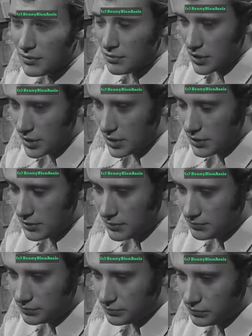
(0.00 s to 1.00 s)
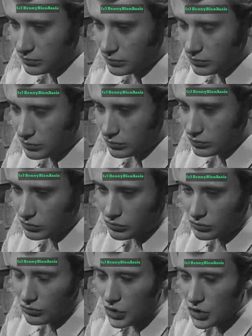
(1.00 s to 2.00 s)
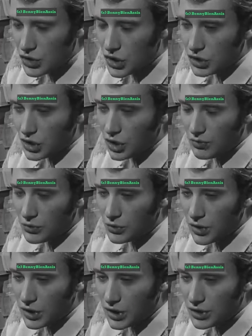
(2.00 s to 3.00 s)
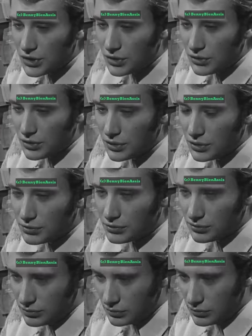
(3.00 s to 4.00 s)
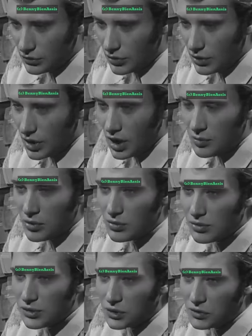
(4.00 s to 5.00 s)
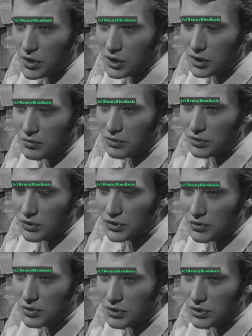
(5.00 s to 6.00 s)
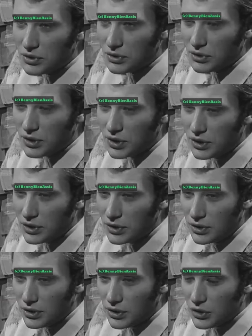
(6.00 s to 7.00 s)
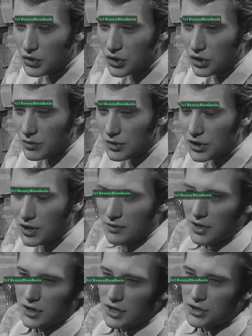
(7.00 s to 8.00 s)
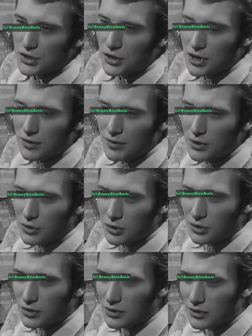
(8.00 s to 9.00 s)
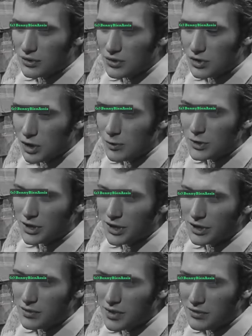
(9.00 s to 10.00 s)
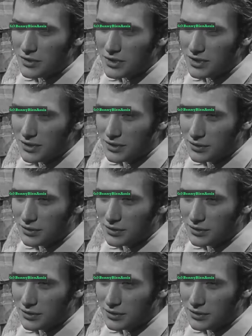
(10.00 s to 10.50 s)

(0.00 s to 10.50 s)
Mais j'ai été comme tous les garçons, euh, un peu en noir. Et puis ensuite, euh, quand j'ai commencé à avoir 15 ans, il a fallu que je commence à gagner ma vie.